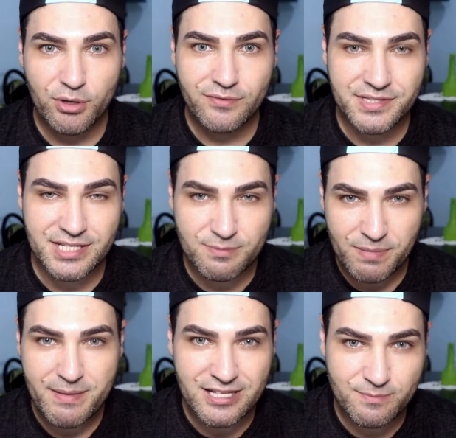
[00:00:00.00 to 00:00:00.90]
Quando você
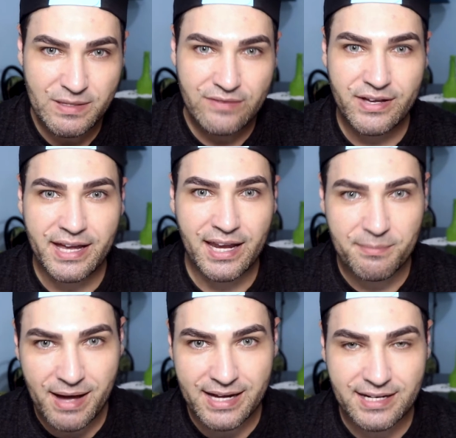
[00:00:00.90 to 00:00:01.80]
espreme a espinha tem aquela
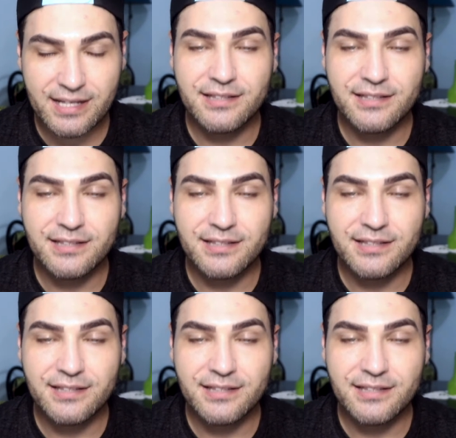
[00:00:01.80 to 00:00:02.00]
marca.